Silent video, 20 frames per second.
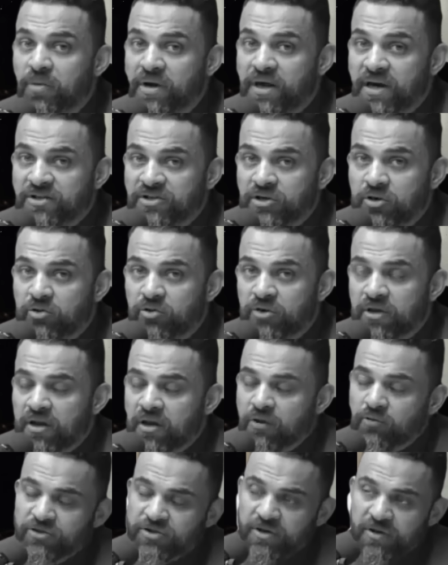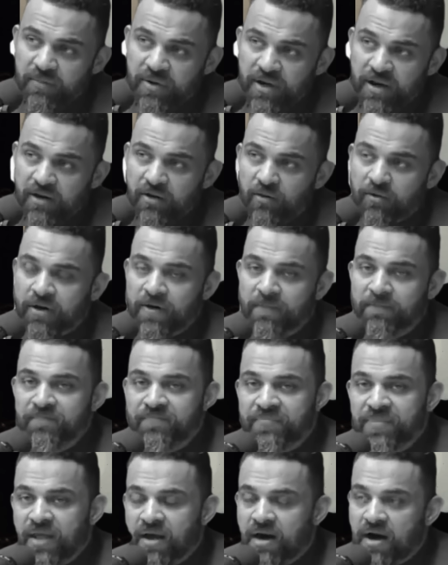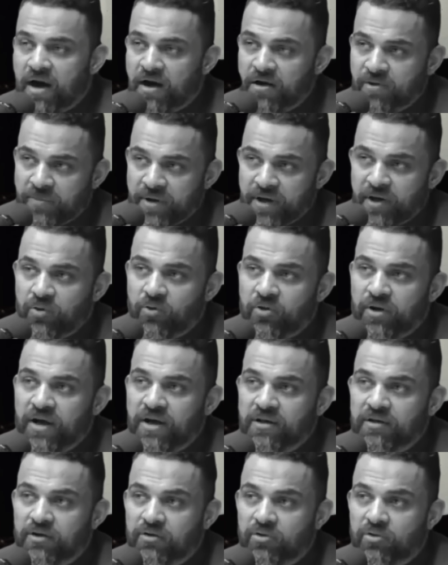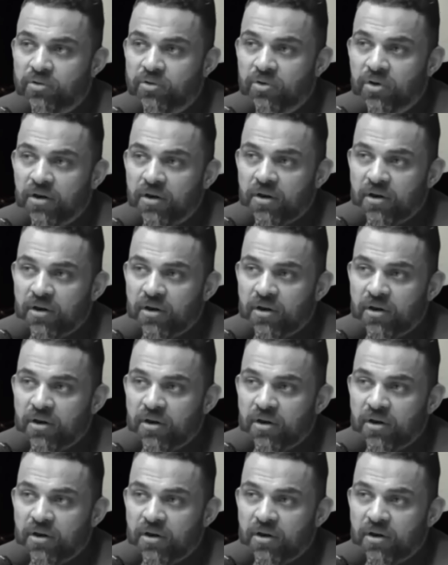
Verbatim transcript: उम्र ऐसी होती है उस दिन भी एक कोई हार्ट ब्रेक हो गया था तो